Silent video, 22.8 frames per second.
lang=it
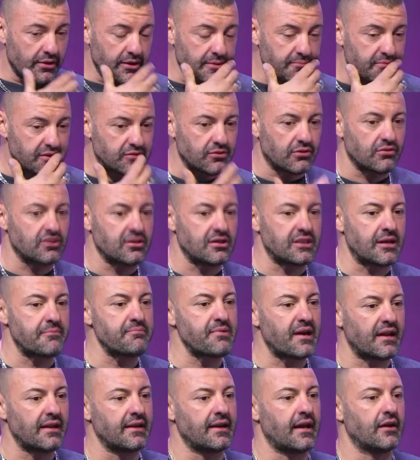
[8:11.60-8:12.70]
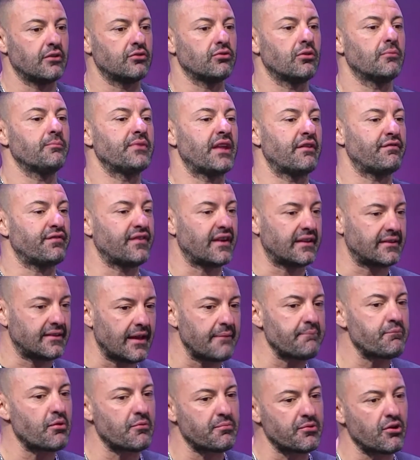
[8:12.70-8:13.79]
Quindi mi sono sempre allenato. Nel
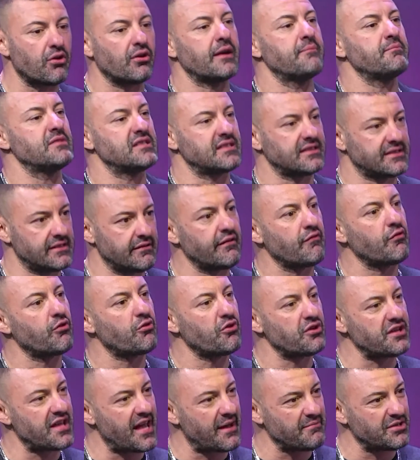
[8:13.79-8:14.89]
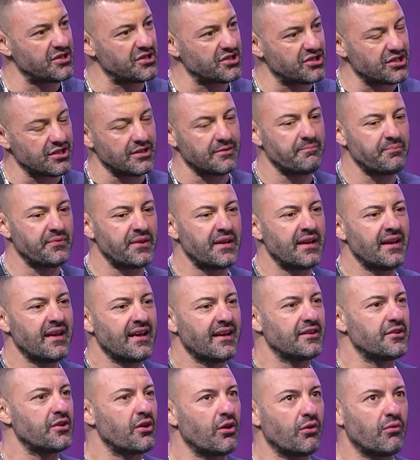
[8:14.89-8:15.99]
frattempo però che mi scrivevo con gli amici,
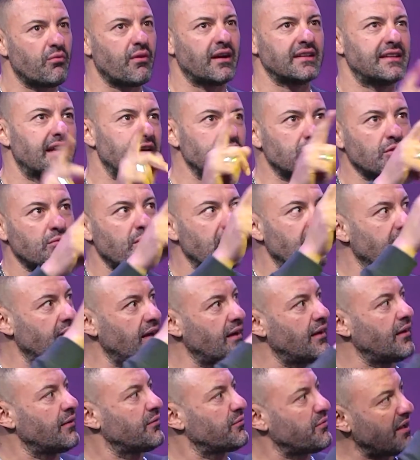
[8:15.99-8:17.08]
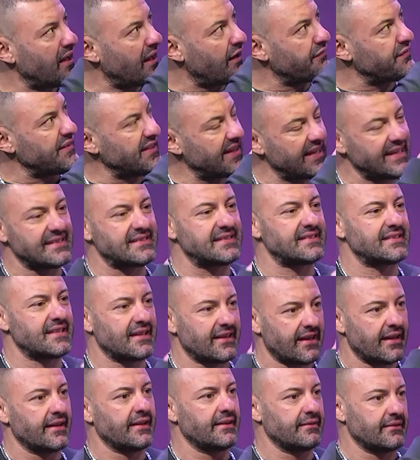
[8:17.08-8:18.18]
io guardando quella, quella,
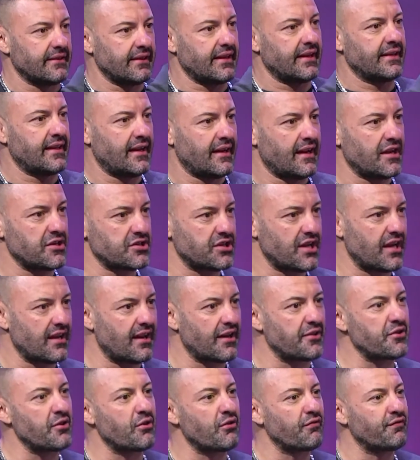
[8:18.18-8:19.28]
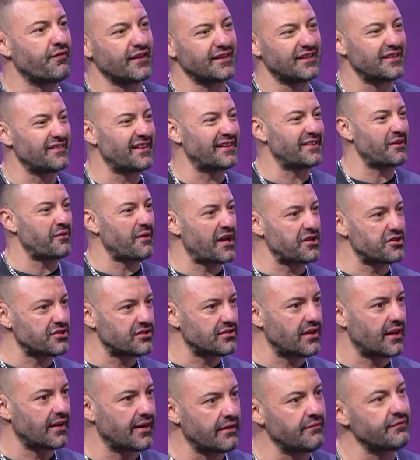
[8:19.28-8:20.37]
finestra che era la cella, io l'ho fatta dentro un
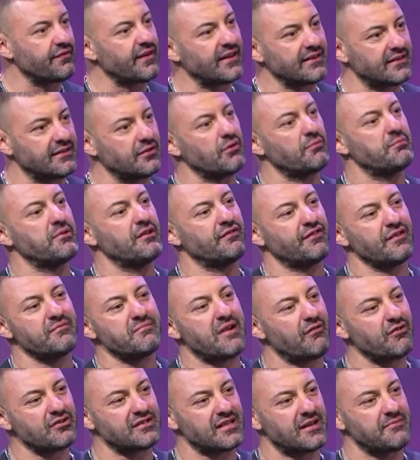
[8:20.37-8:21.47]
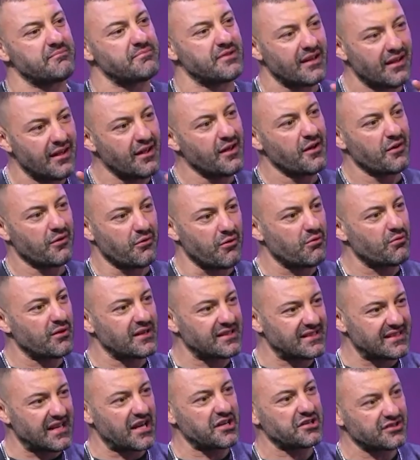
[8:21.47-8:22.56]
hashtag, infatti io mi firmavo sempre con
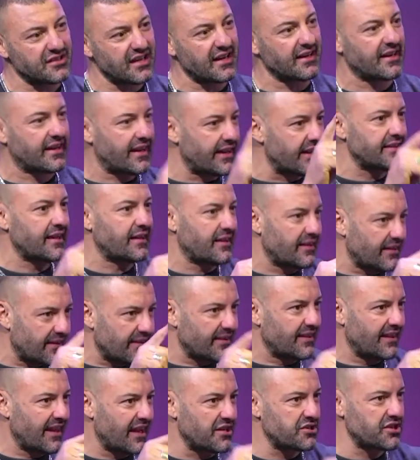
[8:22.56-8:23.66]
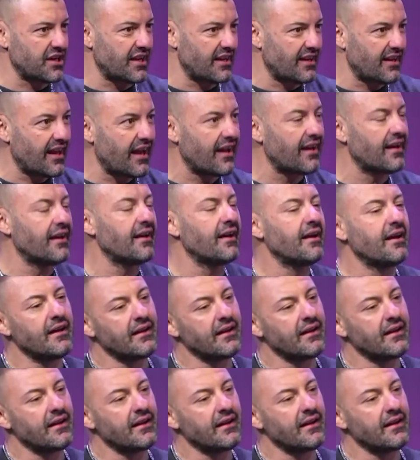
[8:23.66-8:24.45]
questo hashtag che era la cella